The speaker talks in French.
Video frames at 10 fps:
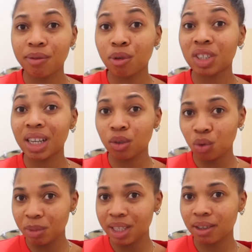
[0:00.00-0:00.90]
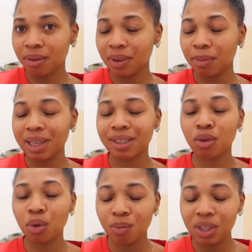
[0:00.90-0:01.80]
Il faut que j'économise en fait parce
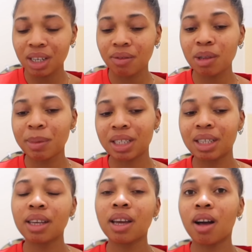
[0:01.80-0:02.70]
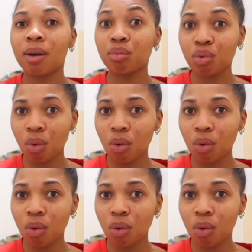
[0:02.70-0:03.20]
que j'ai envie de m'acheter un bureau.